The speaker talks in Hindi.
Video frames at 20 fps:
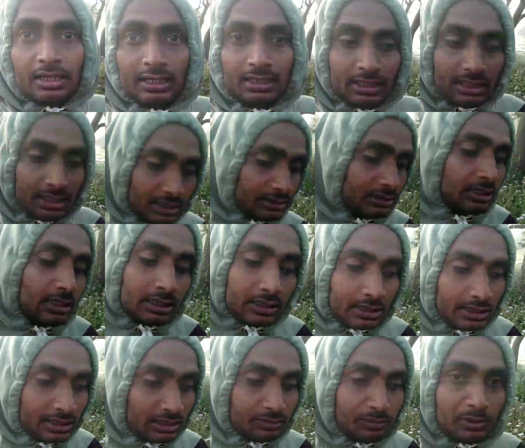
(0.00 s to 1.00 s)
नहीं आया था
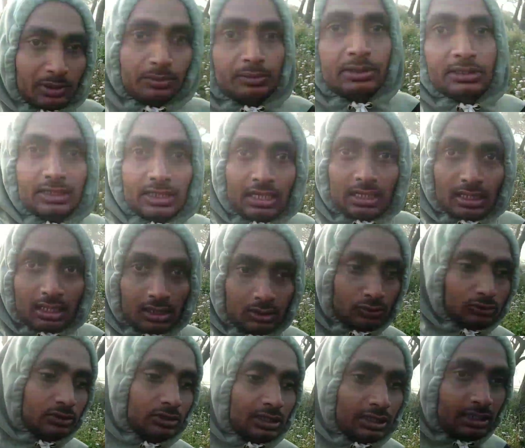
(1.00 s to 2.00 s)
खेत पर भी जा रहा
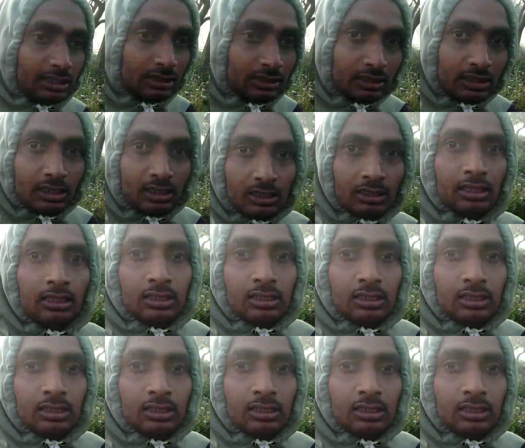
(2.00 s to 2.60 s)
हूँ इधर ही से